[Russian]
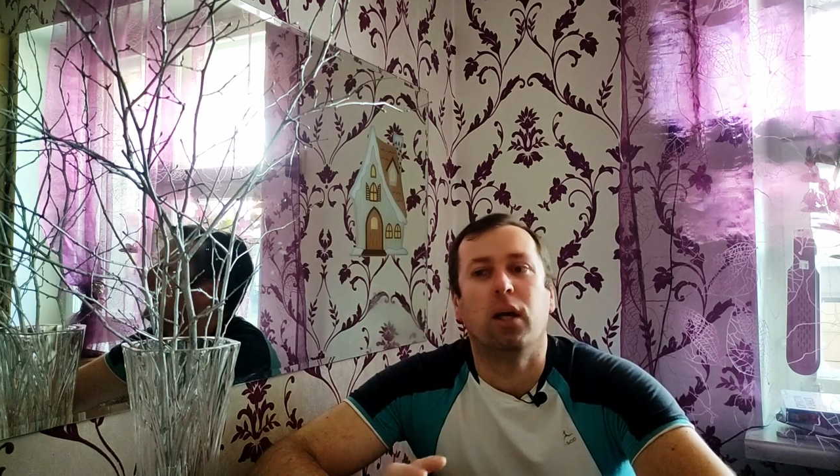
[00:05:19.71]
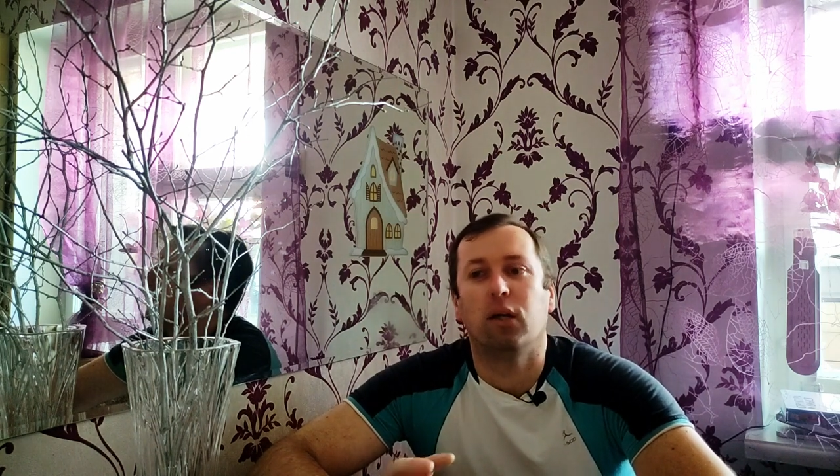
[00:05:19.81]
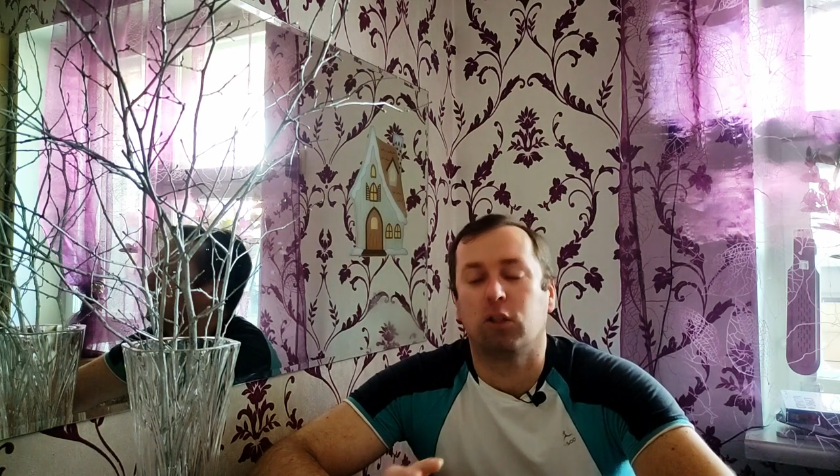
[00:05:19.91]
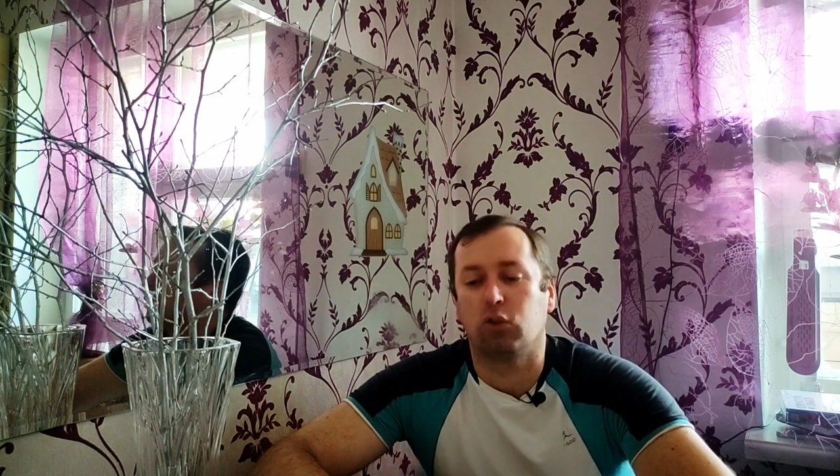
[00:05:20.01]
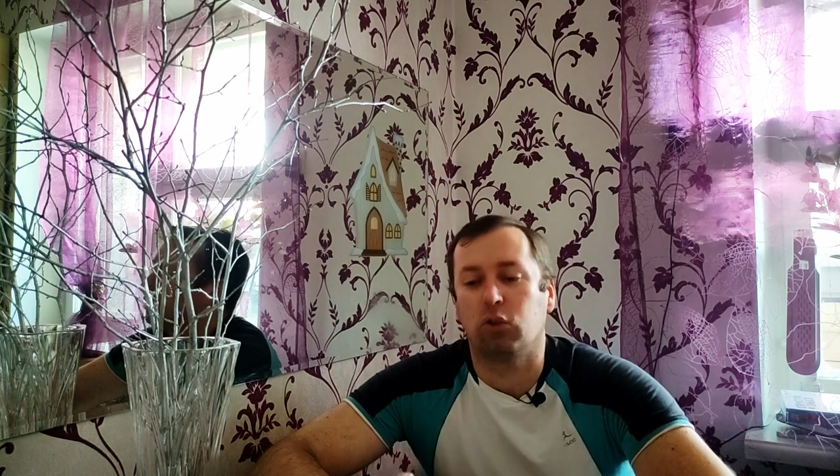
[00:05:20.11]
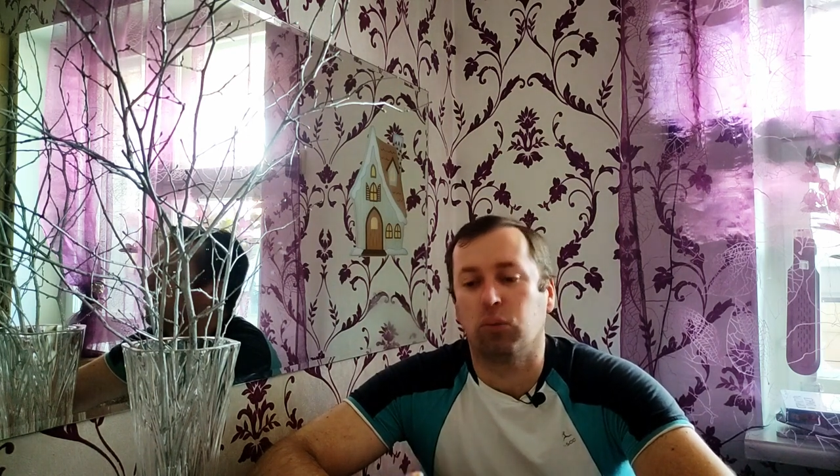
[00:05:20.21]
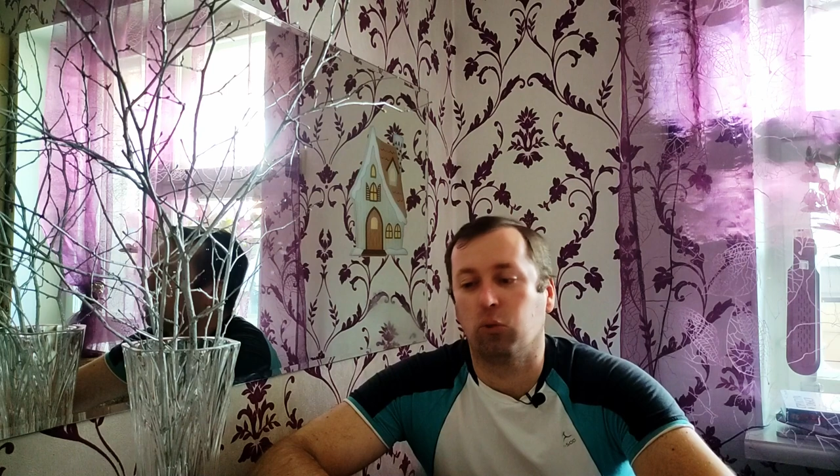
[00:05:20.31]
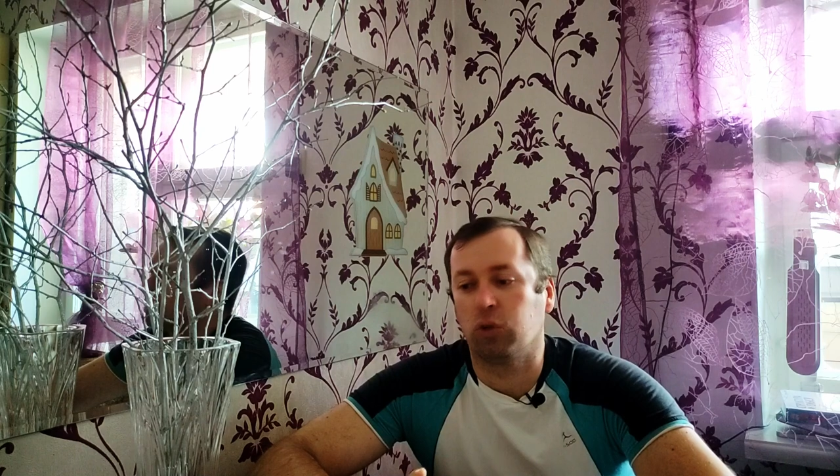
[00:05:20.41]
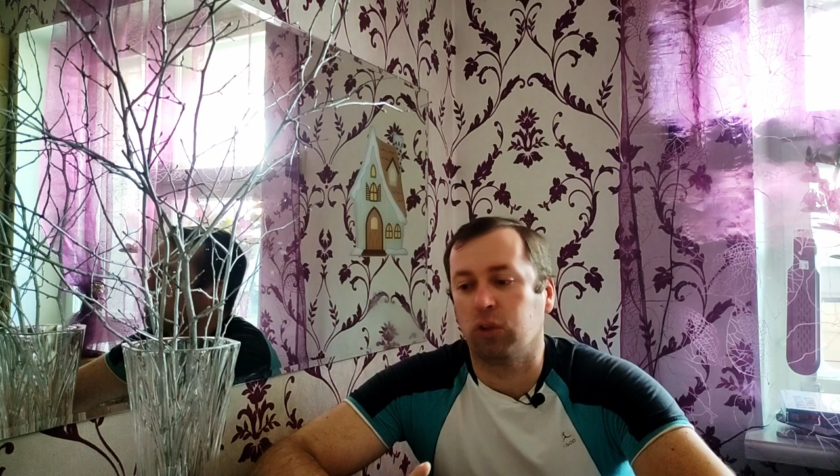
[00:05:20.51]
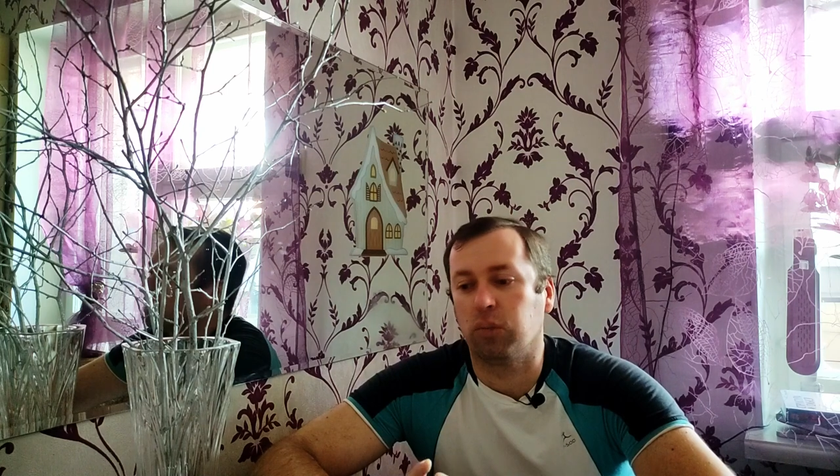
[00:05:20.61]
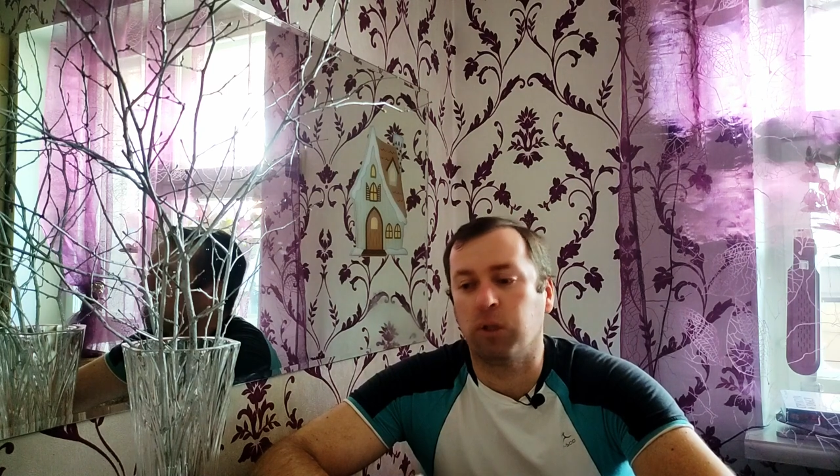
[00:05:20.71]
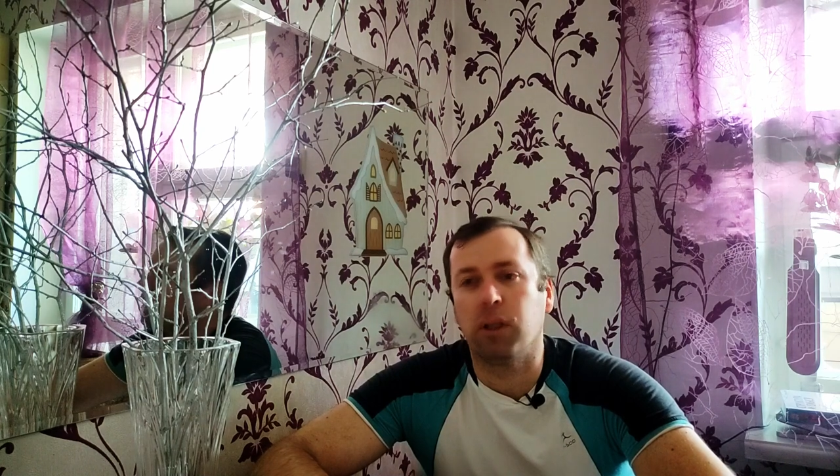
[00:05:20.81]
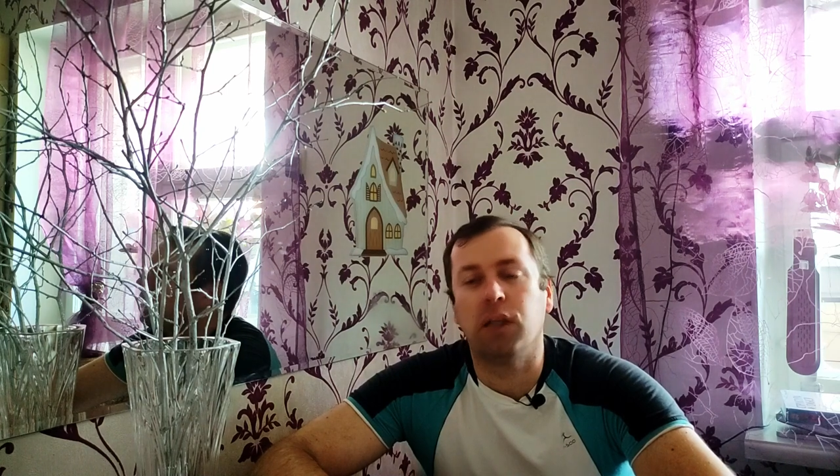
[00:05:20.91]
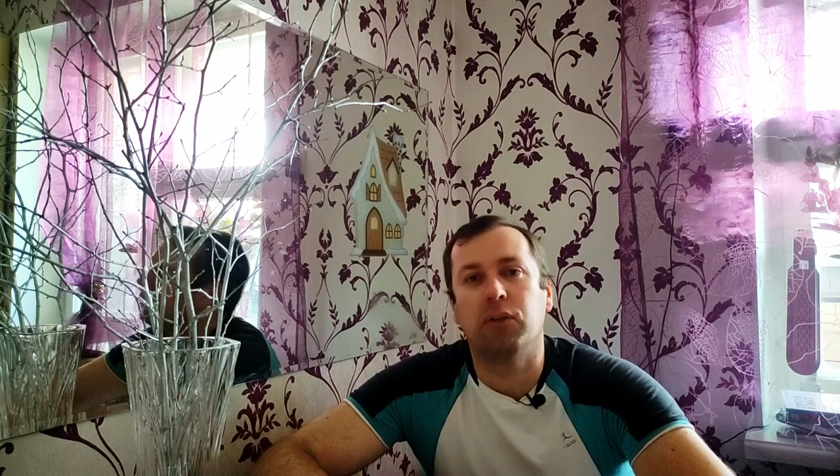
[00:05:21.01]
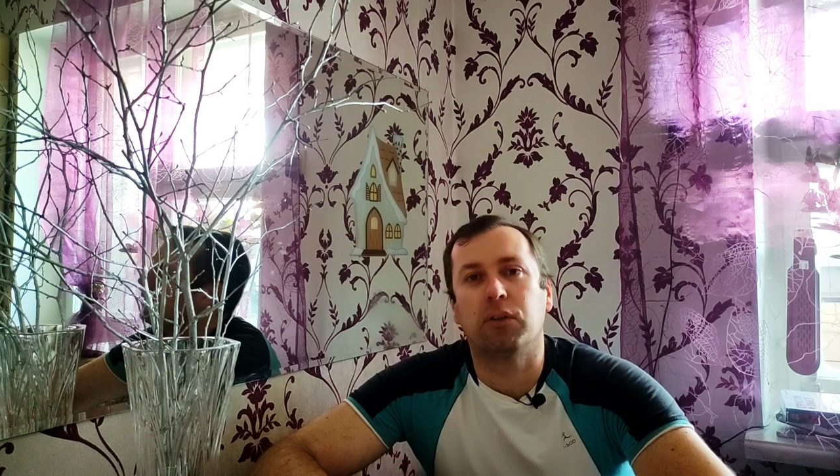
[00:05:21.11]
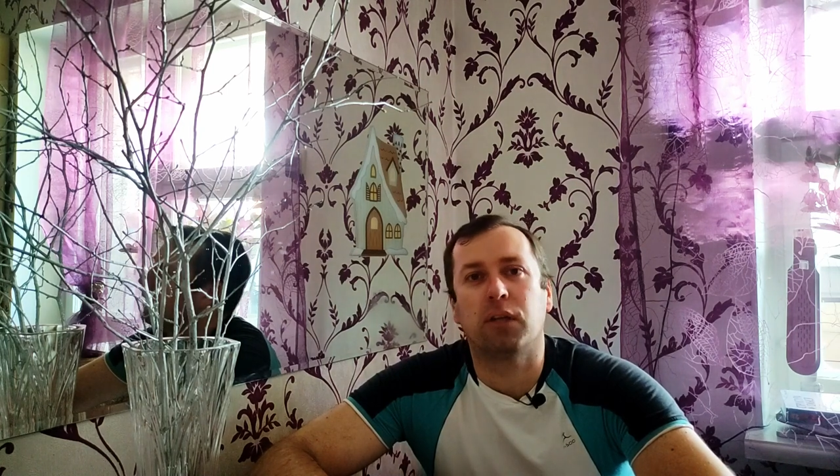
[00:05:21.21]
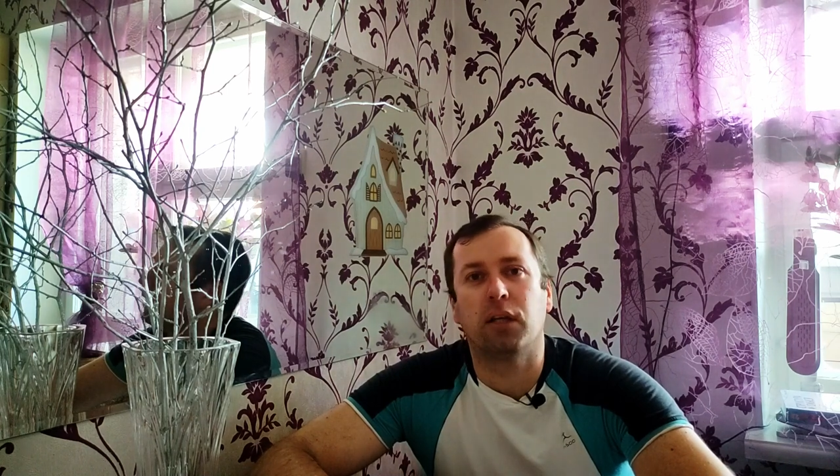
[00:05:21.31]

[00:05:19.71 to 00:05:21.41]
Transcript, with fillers: как что-то может заблокироваться,